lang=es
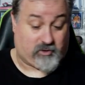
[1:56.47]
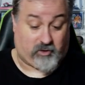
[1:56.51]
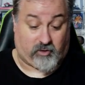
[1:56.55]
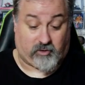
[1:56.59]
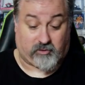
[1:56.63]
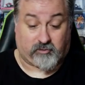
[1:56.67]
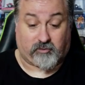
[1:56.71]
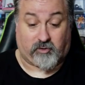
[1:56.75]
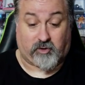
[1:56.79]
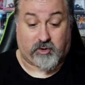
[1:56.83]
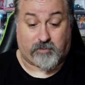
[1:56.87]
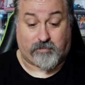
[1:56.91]

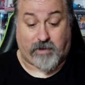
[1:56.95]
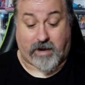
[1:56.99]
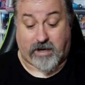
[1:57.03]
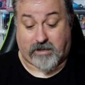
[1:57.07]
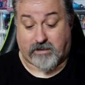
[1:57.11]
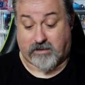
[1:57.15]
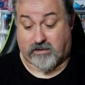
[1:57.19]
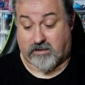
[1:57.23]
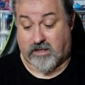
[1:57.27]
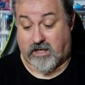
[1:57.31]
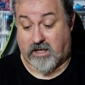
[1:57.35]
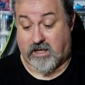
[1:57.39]
Son dos
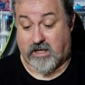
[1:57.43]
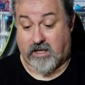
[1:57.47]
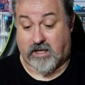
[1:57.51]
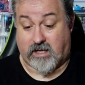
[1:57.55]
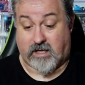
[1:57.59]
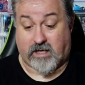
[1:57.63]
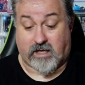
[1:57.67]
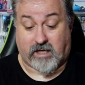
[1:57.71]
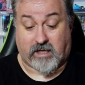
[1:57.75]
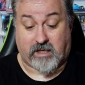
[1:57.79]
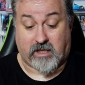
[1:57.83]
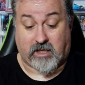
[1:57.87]
packs
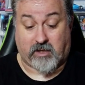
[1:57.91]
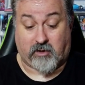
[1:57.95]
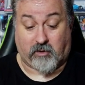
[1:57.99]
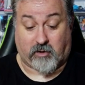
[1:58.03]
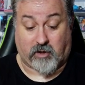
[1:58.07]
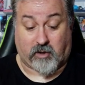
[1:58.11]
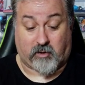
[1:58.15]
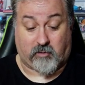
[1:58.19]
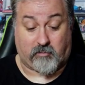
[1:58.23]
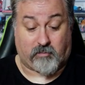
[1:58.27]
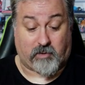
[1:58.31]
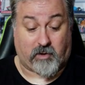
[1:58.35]
de
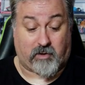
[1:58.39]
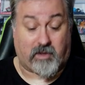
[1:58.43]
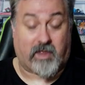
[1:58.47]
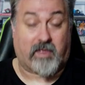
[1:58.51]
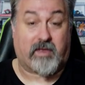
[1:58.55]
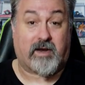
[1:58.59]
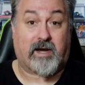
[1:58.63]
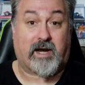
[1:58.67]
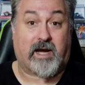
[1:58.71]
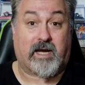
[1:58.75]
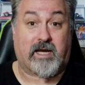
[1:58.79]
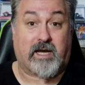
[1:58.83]
inicio que he
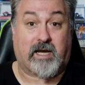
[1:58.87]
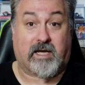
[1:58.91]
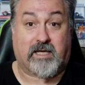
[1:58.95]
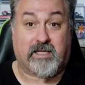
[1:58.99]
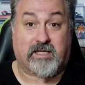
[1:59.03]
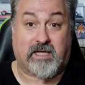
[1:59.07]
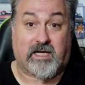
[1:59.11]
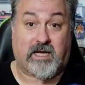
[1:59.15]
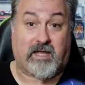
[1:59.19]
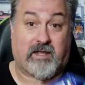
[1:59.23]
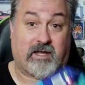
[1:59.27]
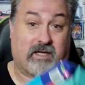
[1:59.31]
comprado de la
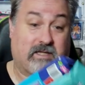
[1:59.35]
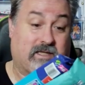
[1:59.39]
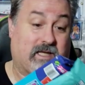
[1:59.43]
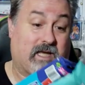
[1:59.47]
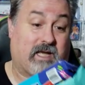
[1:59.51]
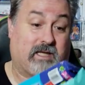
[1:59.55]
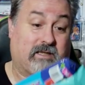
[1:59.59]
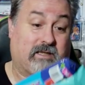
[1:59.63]
XL de